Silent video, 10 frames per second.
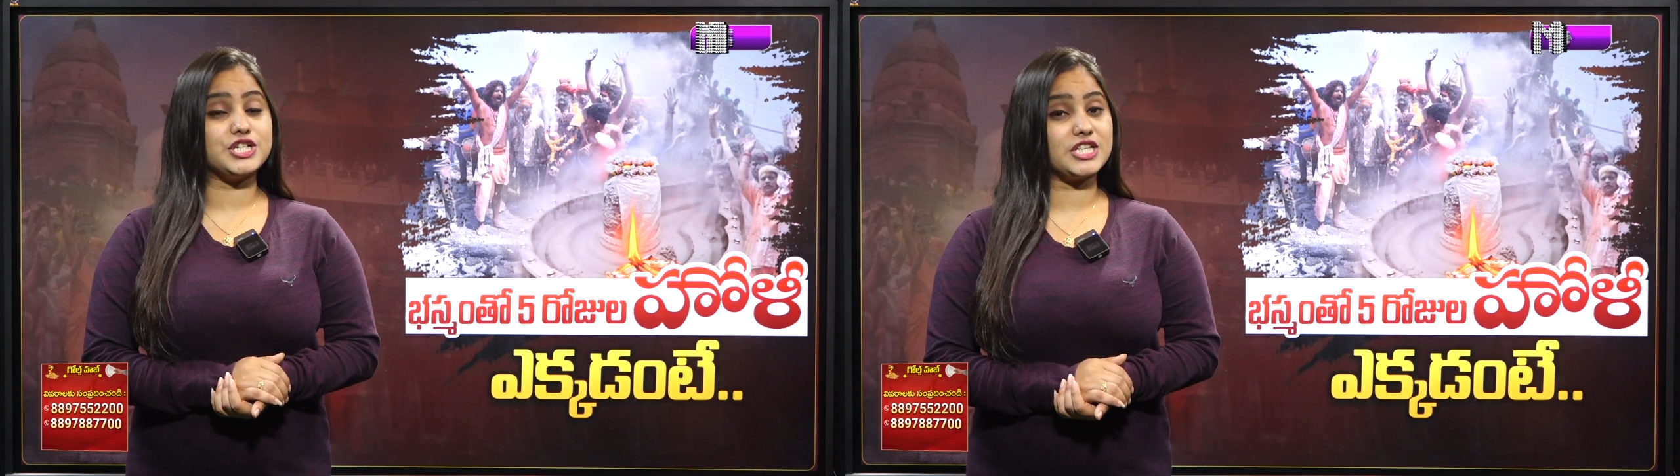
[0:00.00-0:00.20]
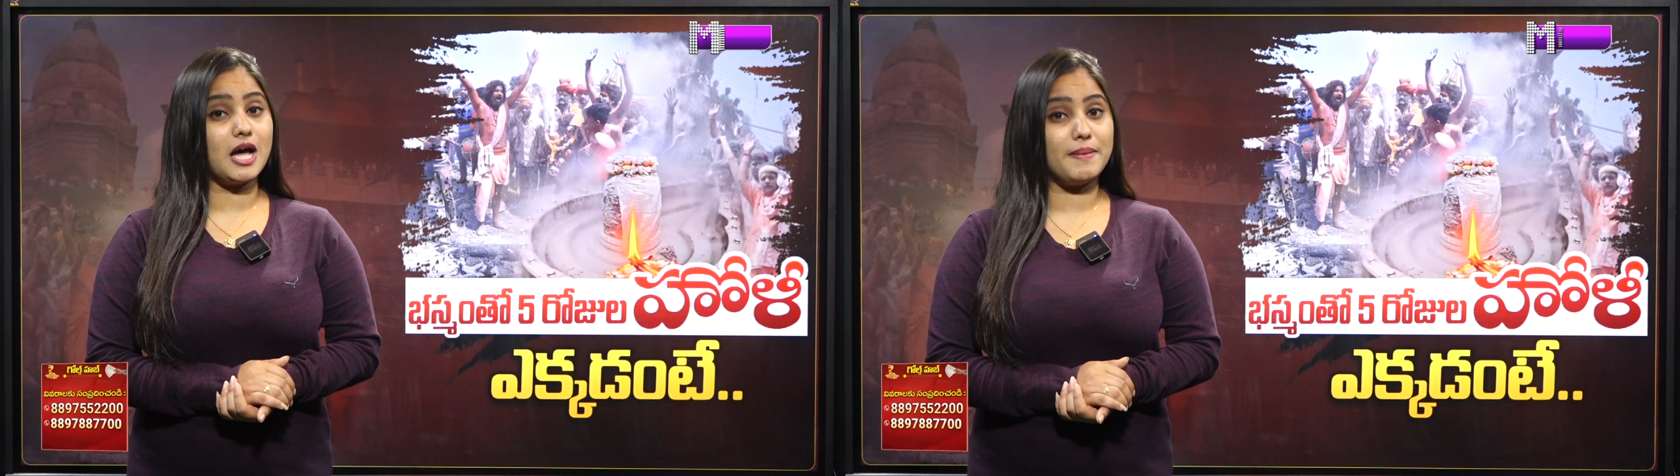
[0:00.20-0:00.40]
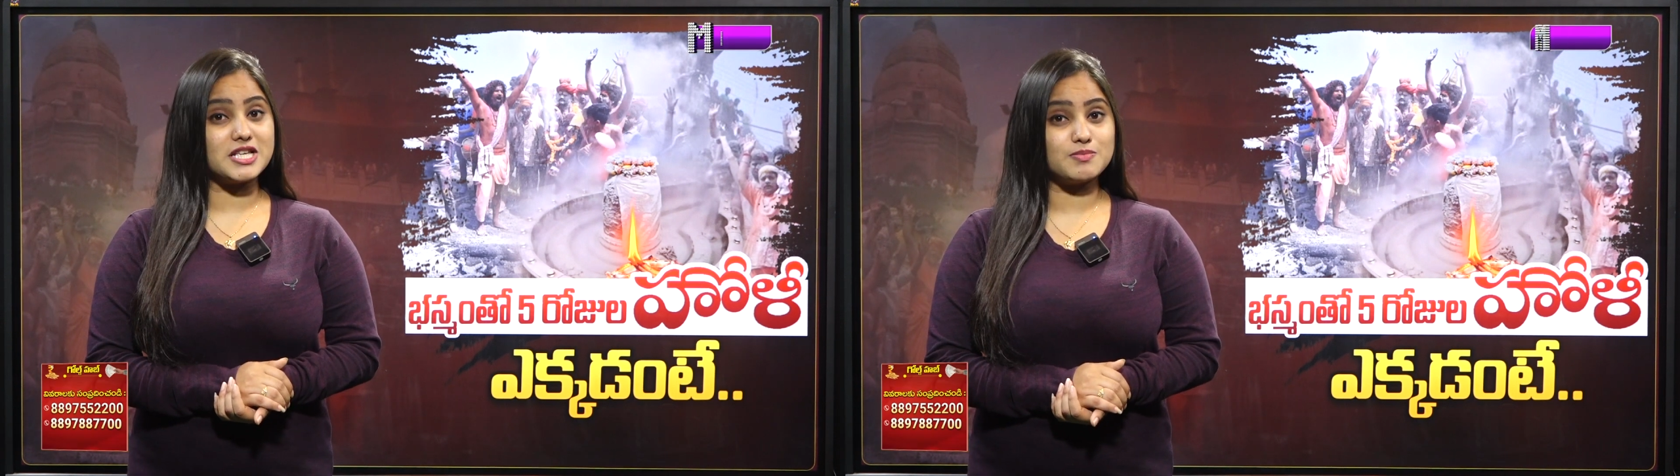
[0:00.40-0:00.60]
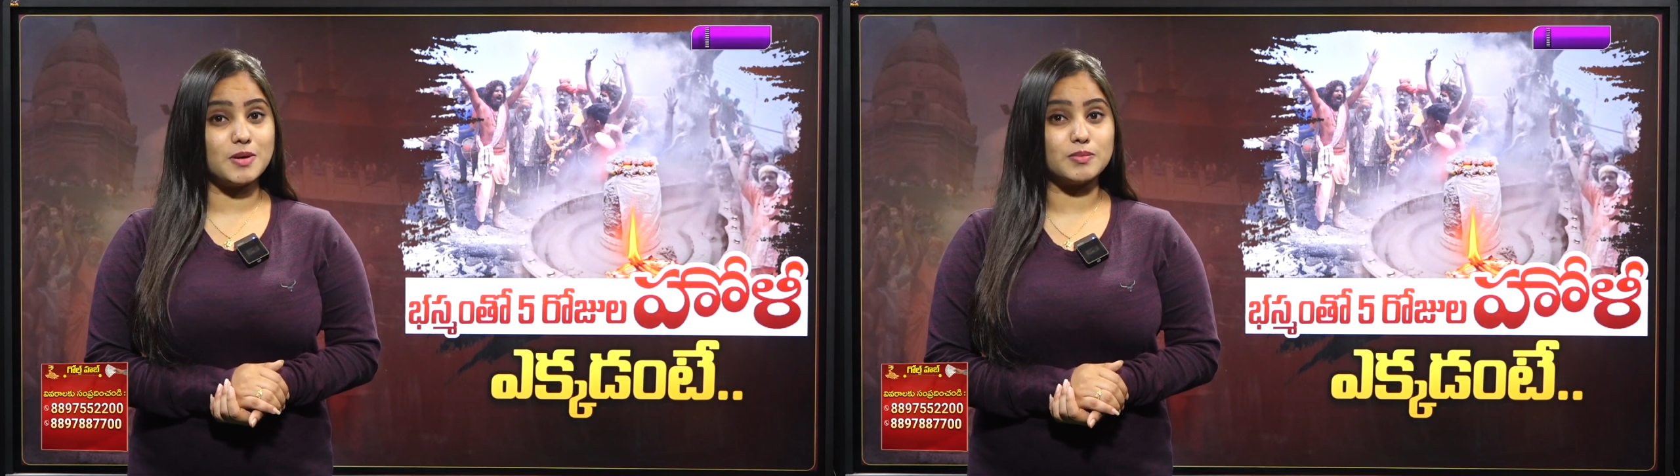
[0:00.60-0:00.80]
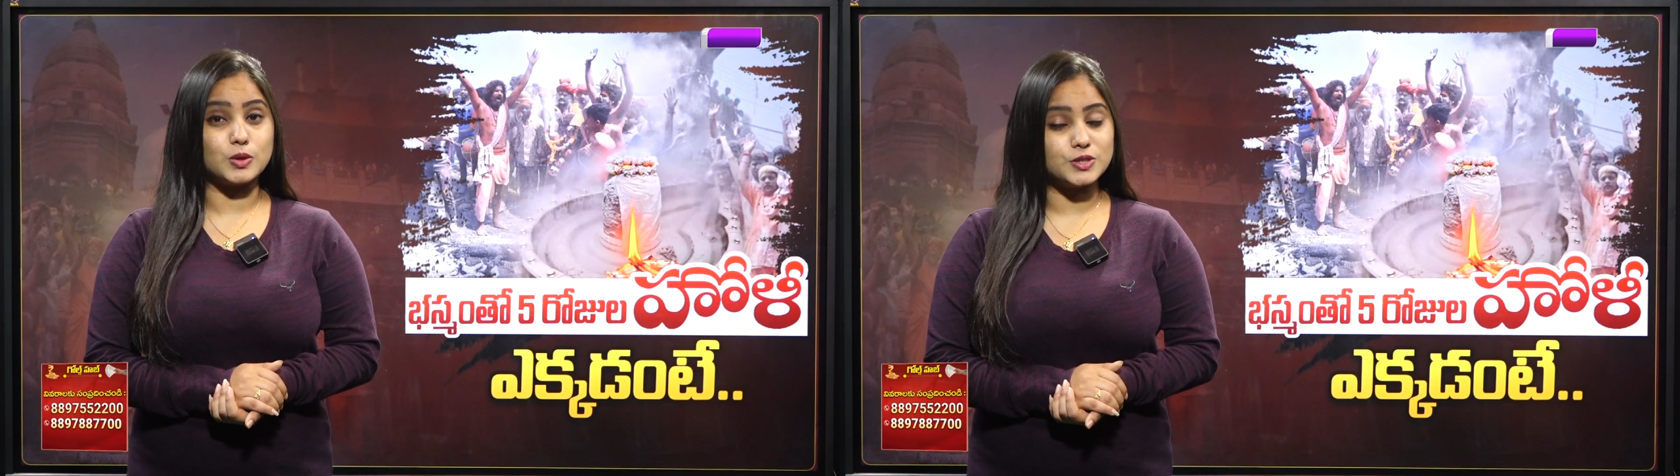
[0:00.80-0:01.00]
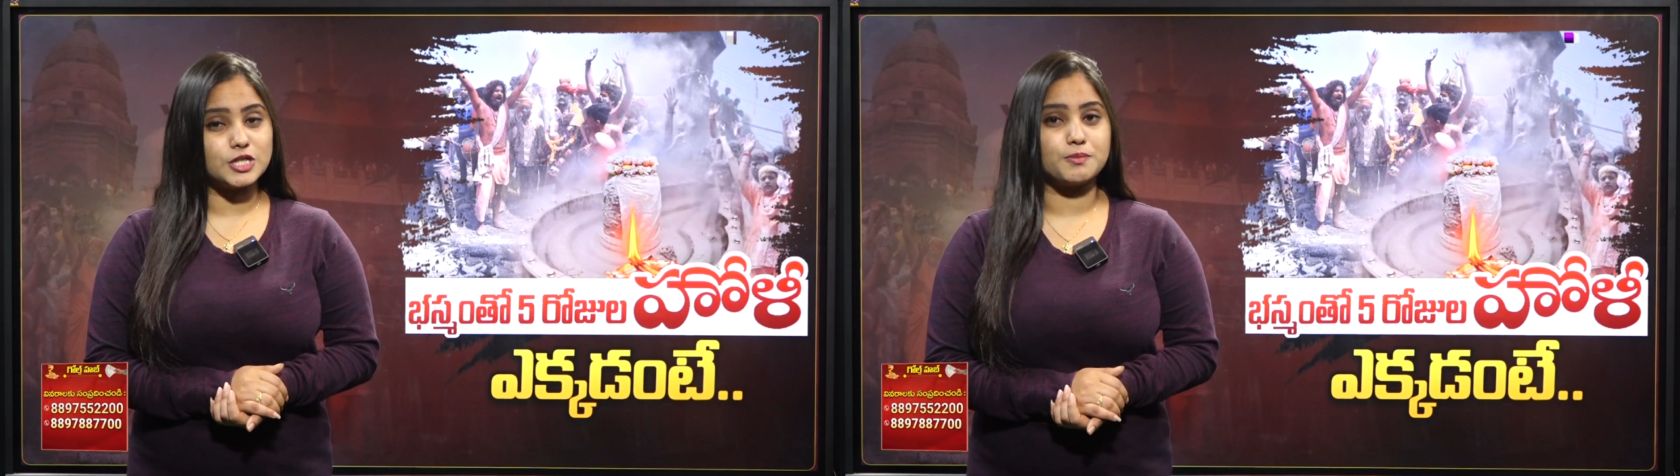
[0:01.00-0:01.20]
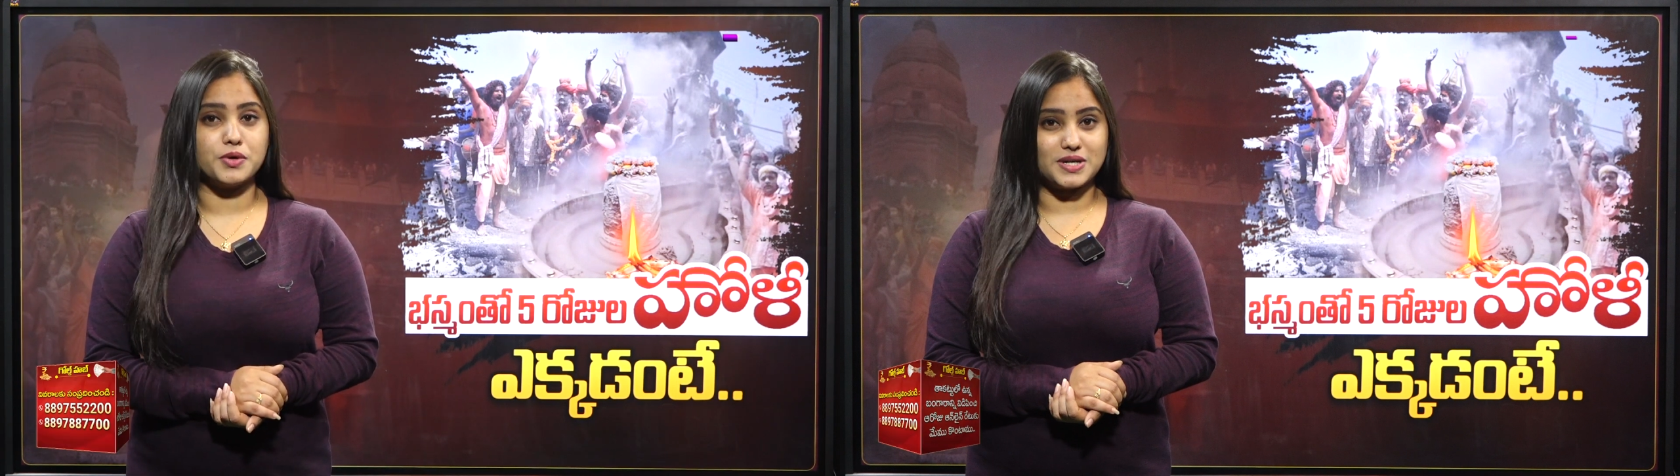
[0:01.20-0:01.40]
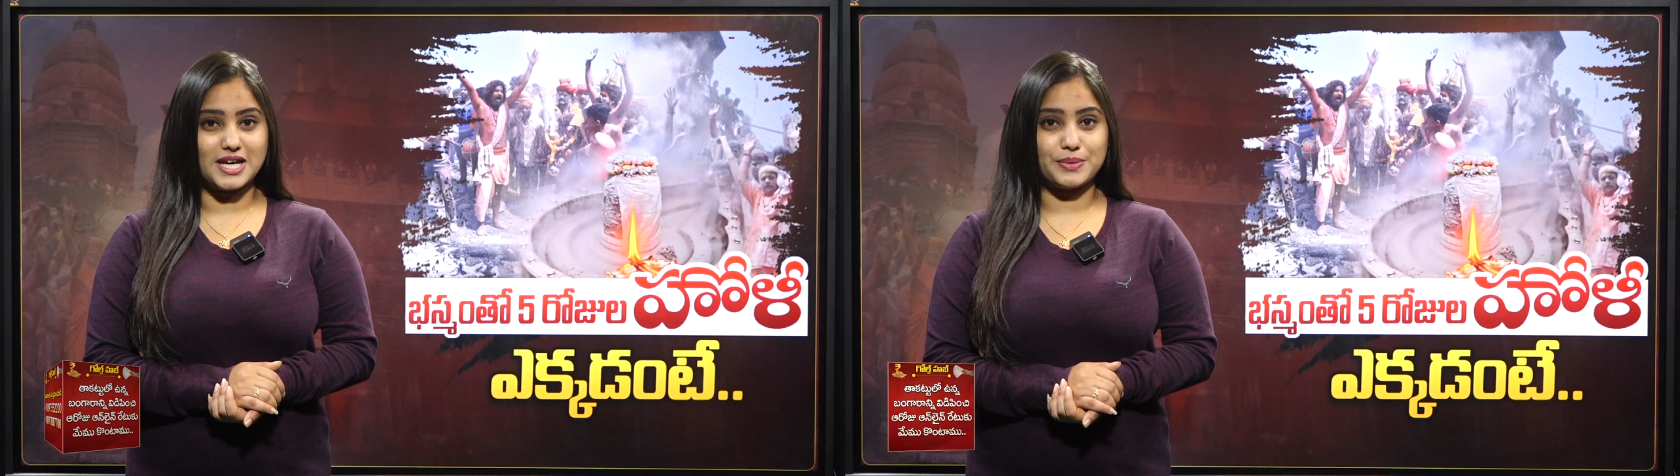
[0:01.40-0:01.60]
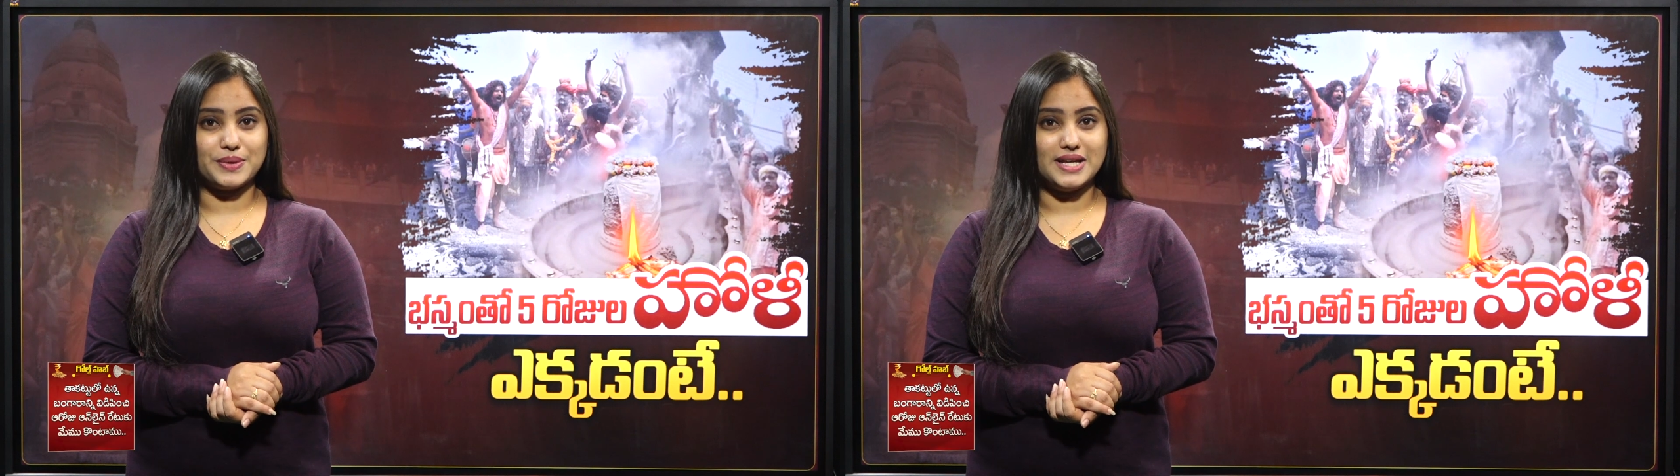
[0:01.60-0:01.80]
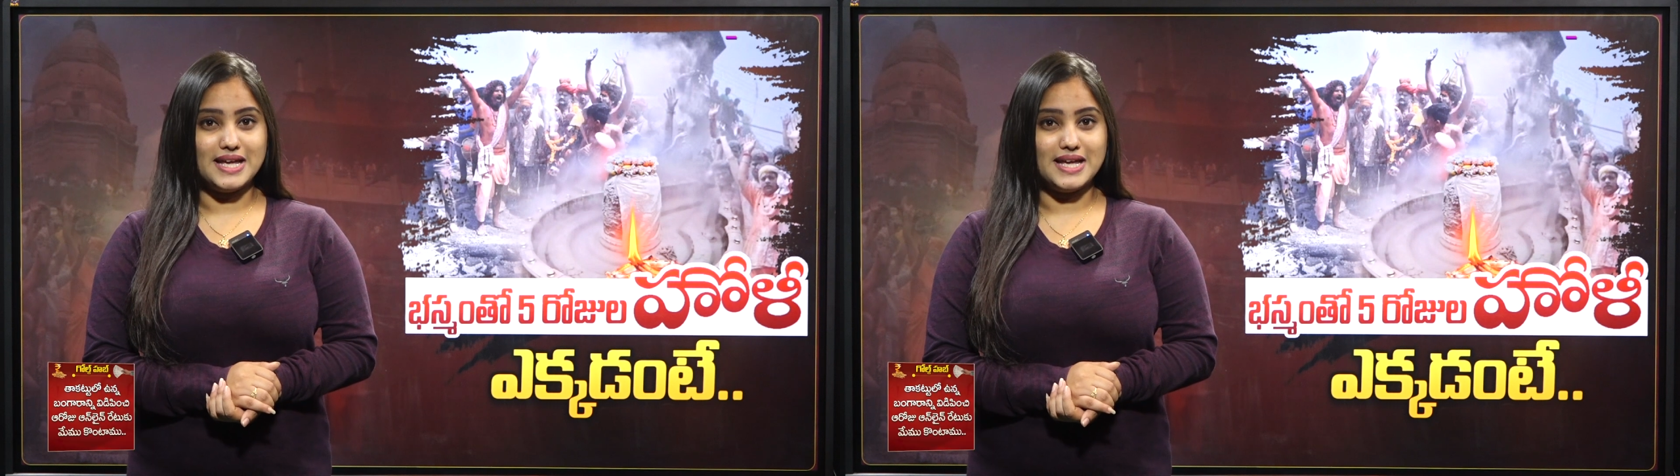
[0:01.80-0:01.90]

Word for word: చితాభస్మంతో జరుపుకుంటారు